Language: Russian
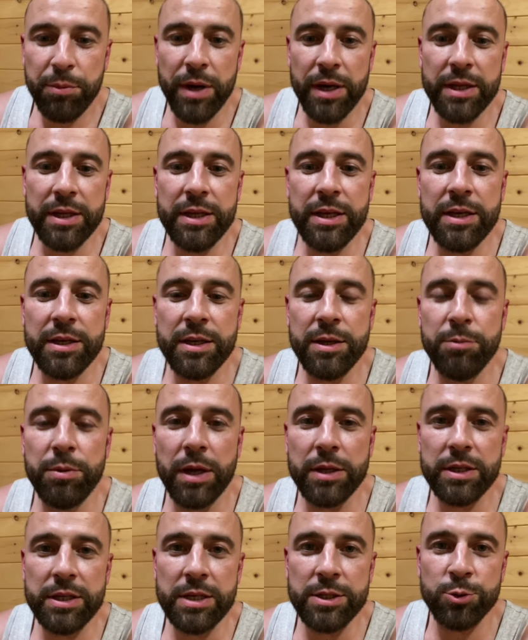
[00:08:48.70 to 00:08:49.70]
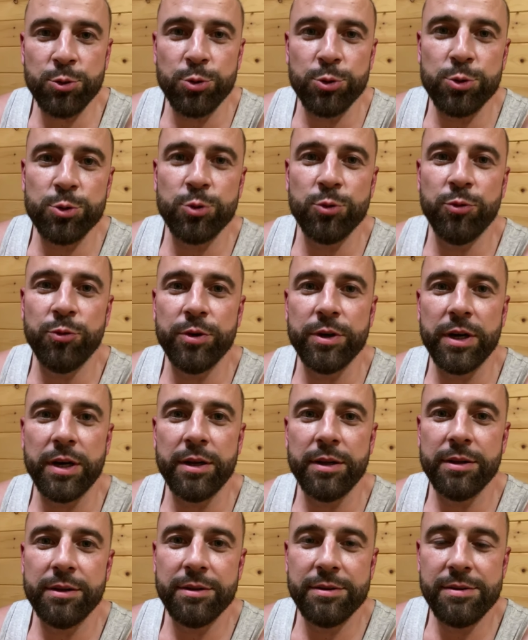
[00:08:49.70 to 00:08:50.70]
Парни, е- ребят, есть кто-нибудь с Уфы,
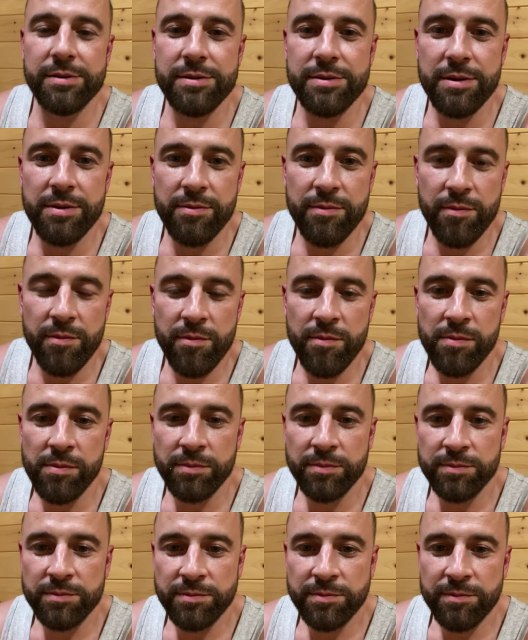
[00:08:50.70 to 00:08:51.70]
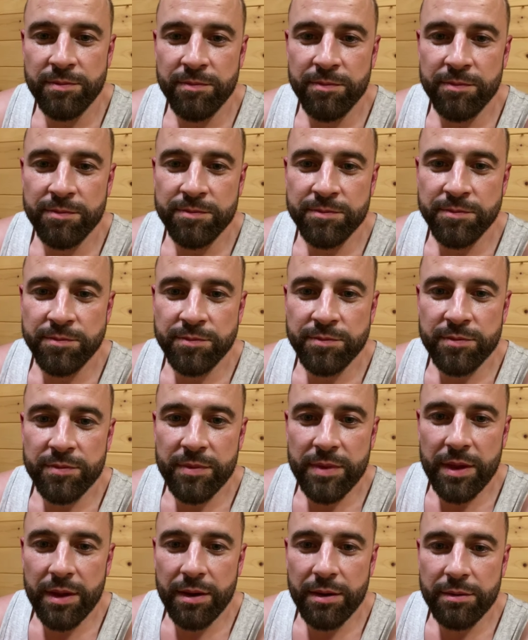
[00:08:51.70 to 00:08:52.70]
а? Уфа
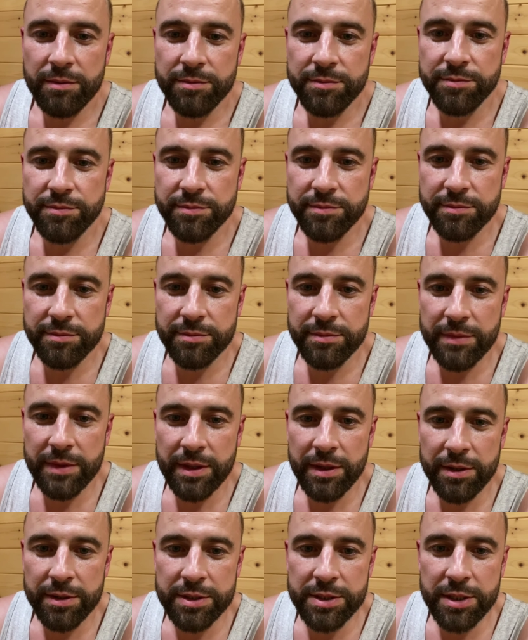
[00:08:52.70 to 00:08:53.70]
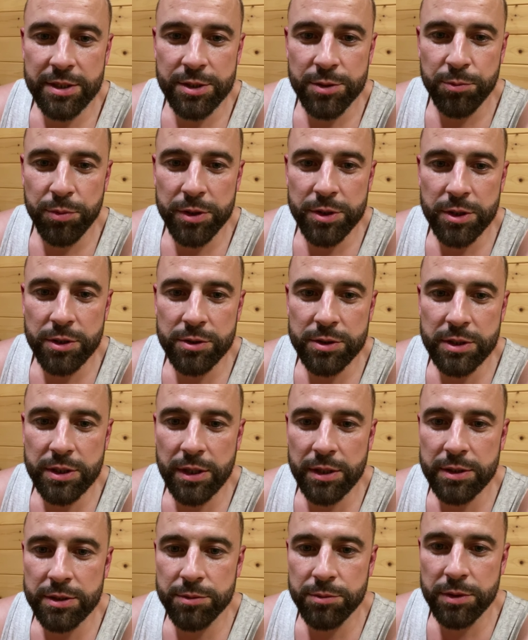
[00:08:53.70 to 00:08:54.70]
есть? Расскажи,
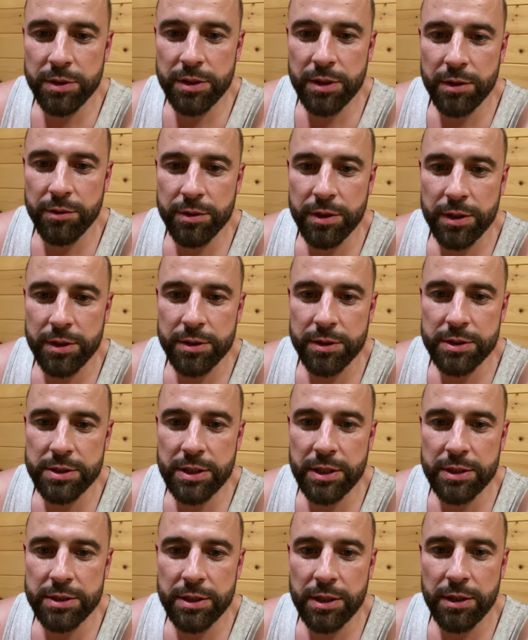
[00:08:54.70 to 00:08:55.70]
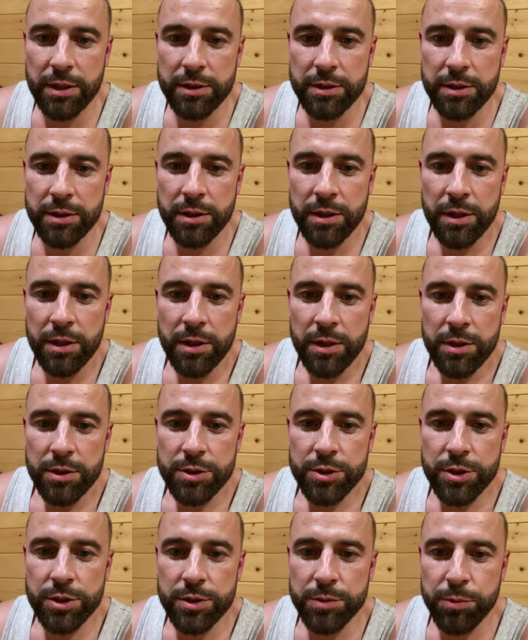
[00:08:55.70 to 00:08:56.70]
пожалуйста, как тебе, да, вот так рассказал, а ты
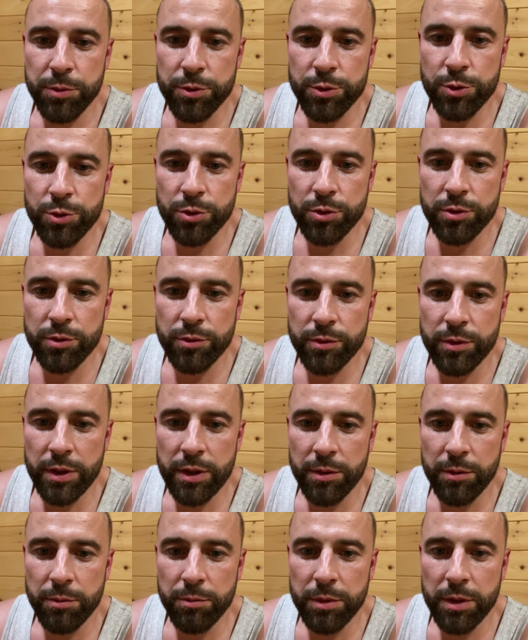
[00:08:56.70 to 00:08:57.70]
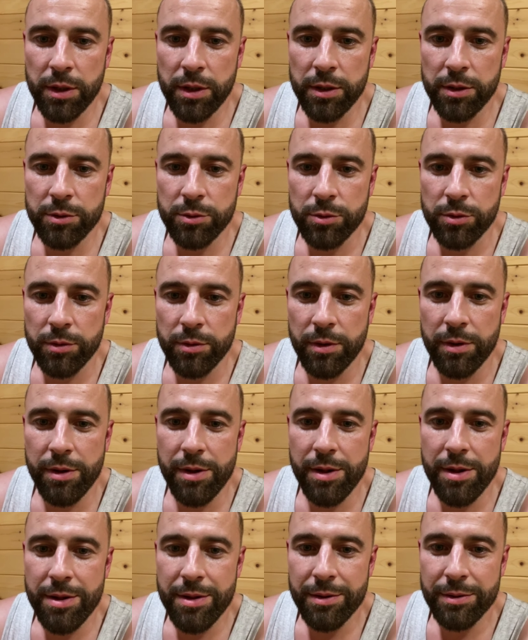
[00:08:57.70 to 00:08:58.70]
через плечо эту Глеба малолетку.
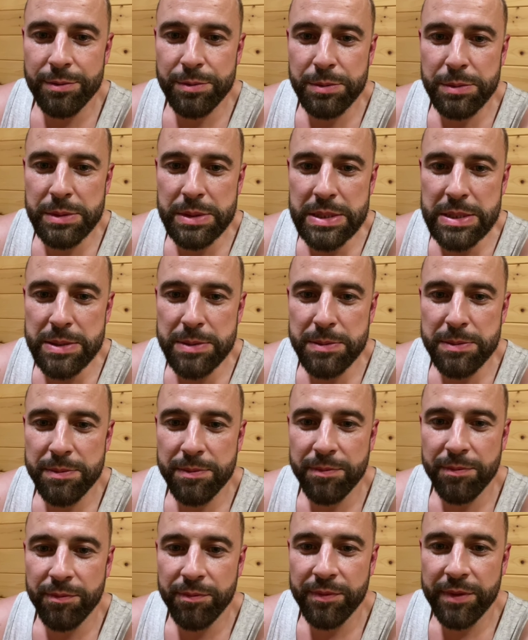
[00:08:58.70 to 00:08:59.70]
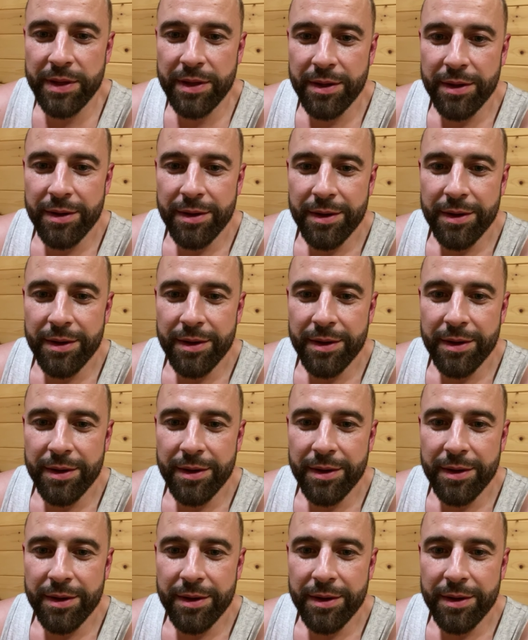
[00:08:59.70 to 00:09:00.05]
Через плечо.